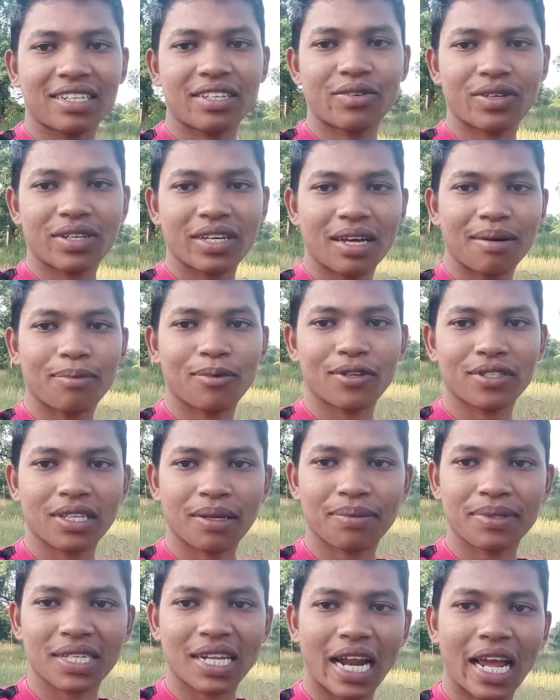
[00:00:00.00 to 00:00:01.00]
क्योंकि आप लोग
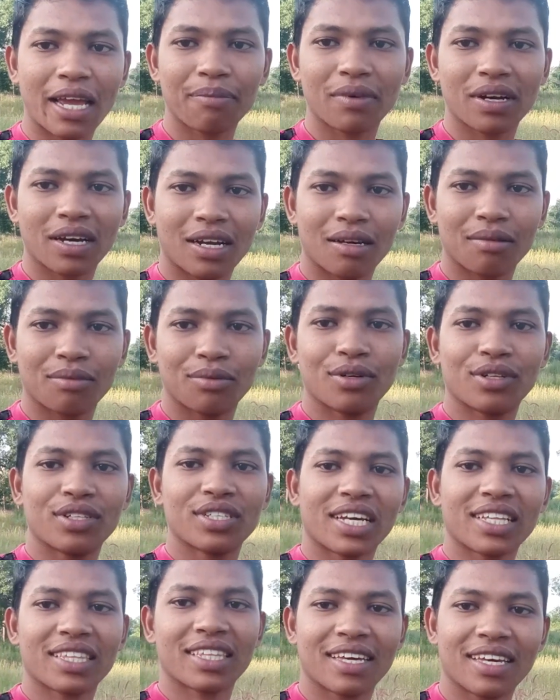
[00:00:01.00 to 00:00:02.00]
सब्सक्राइब करना भूल
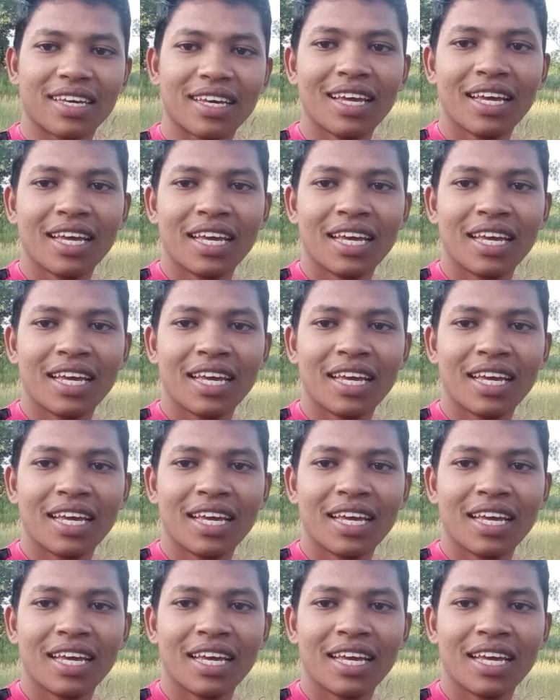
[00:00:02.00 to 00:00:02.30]
जाते हैं